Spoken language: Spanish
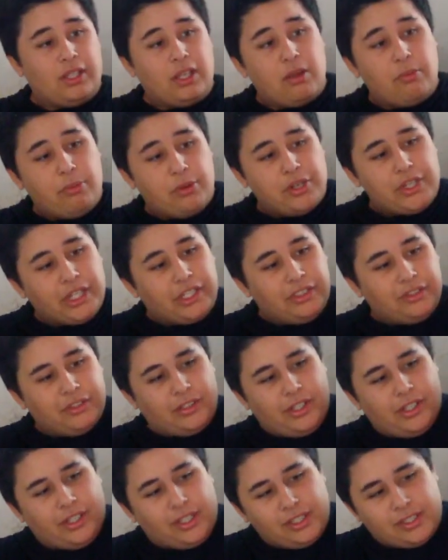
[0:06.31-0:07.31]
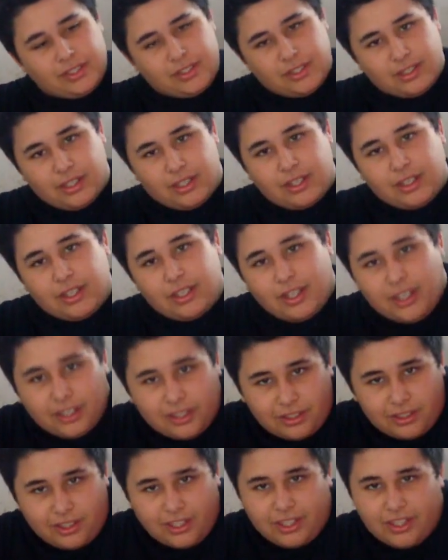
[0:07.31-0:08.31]
Y el proyecto es
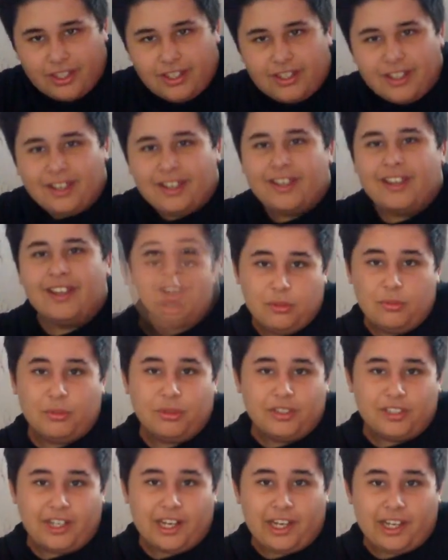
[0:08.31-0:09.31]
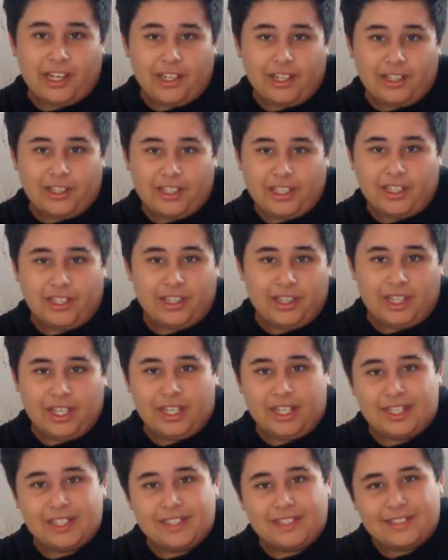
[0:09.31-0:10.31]
este. Un montaje
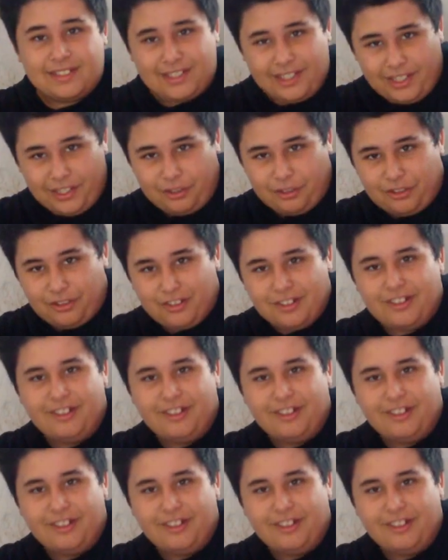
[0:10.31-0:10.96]
desde cero.